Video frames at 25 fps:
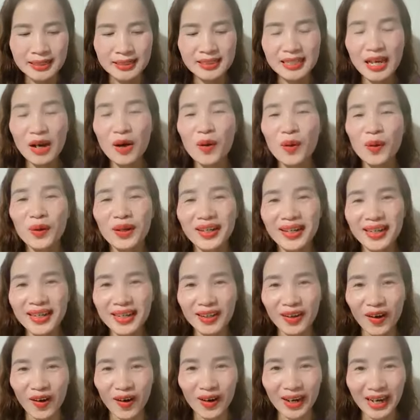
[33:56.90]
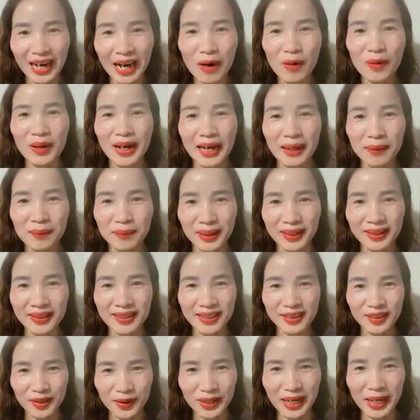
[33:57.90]
À, sau khi có khao khát
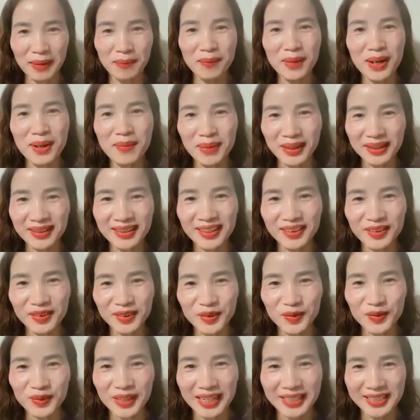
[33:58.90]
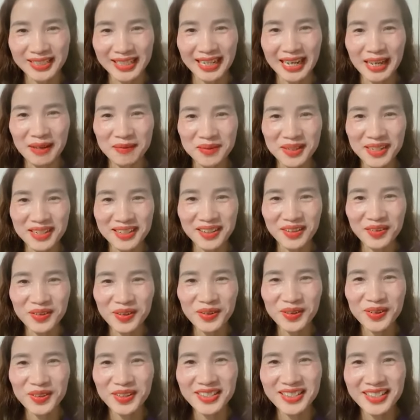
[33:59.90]
mạnh liệt, có đam mê mạnh liệt rồi, chúng ta sẽ làm gì nữa
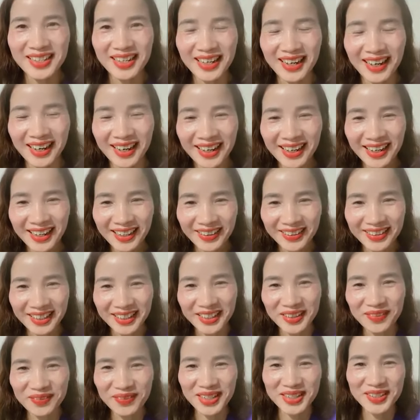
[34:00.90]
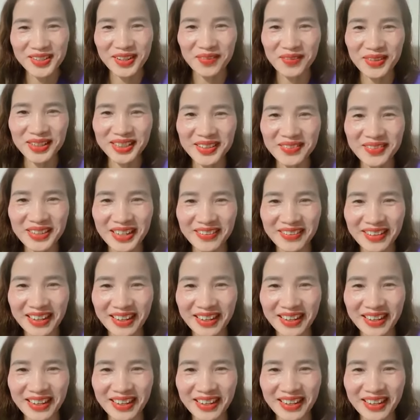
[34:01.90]
quý cô chú anh chị ạ? Có thể comment trong clip